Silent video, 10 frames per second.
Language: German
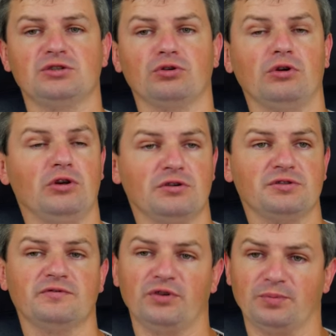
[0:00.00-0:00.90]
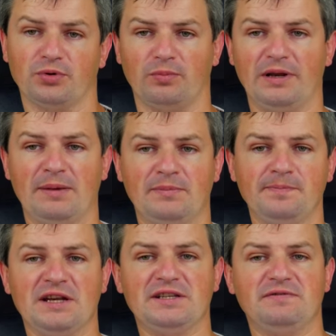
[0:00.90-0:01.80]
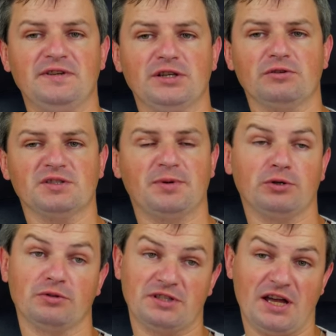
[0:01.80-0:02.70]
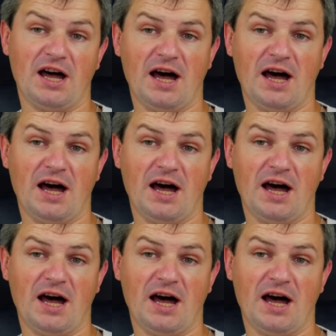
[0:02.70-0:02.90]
zur Lösung von Problemen, die Windows-Benutzer